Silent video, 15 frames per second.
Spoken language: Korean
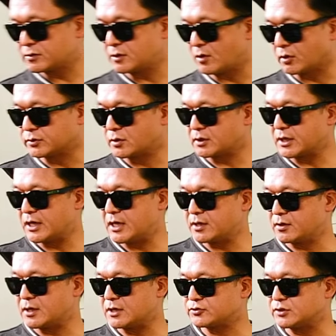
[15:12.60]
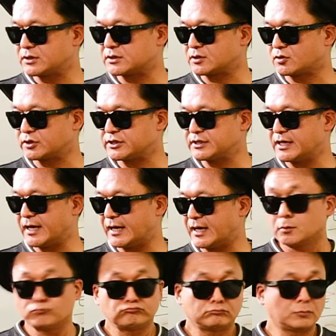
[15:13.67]
어떻게 해결할 수 있을
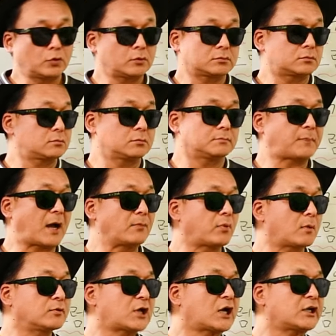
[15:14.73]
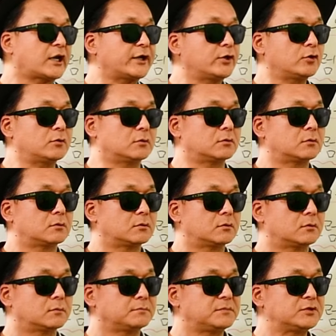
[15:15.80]
것이냐. 뭐 방법은 하나예요.
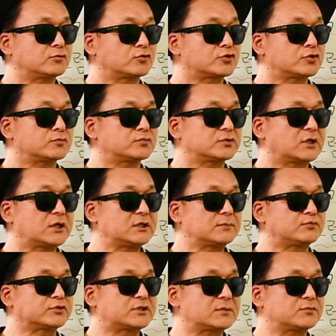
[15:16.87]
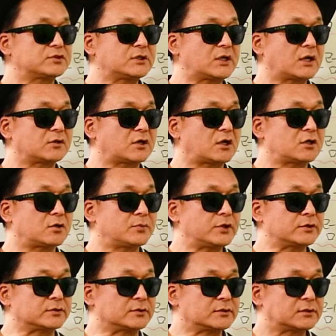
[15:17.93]
미국 정부가 이 부채 문제를
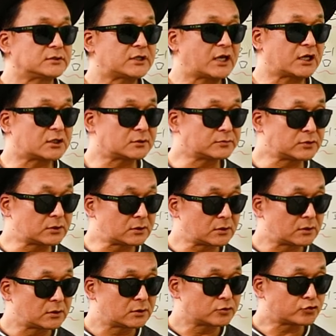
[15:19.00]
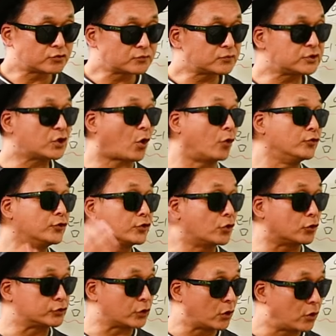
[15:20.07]
해결하려면 세금을 충분히 걷는
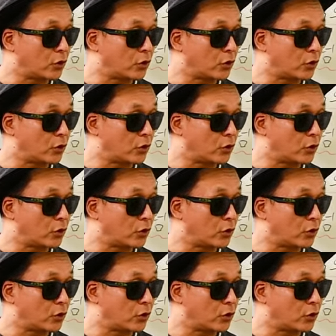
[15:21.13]
거죠.